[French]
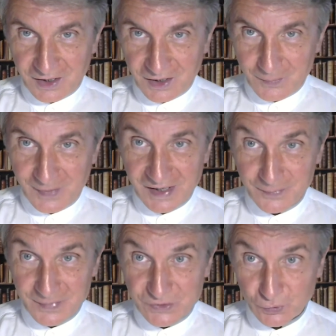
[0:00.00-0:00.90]

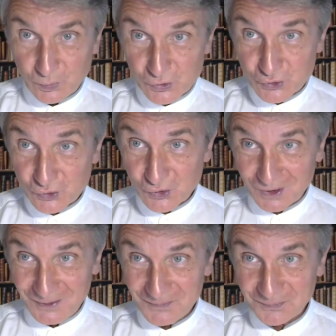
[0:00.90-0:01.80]
Mesdames, Messieurs,
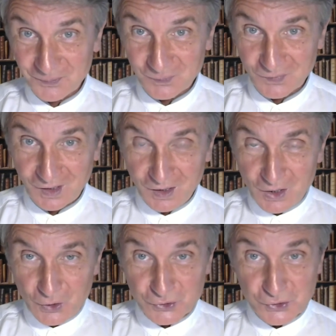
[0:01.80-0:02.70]
bonjour.
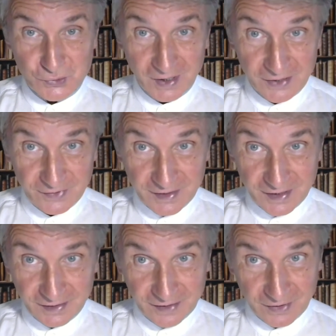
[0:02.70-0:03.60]
Je suis ravi
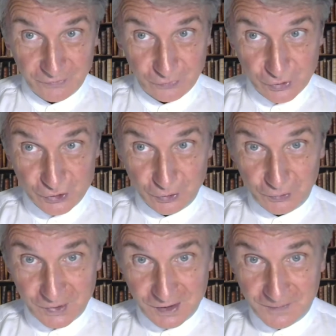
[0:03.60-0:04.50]
d'être avec vous
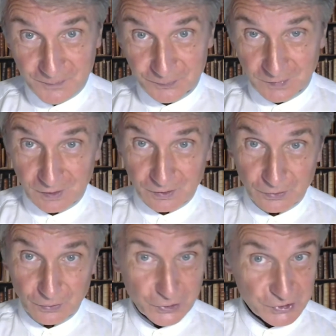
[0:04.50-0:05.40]
aujourd'hui,
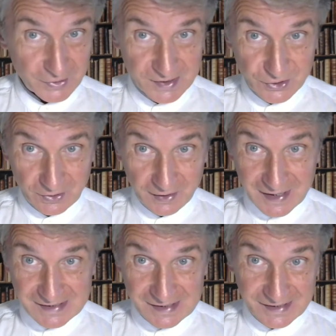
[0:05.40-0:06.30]
ne serait-ce que
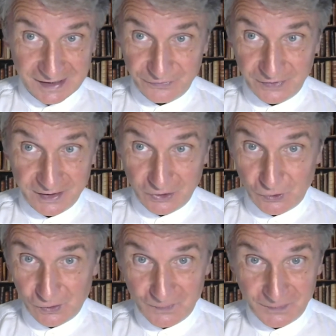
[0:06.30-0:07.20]
grâce à cette
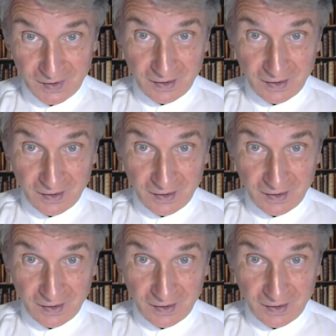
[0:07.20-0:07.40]
vidéo.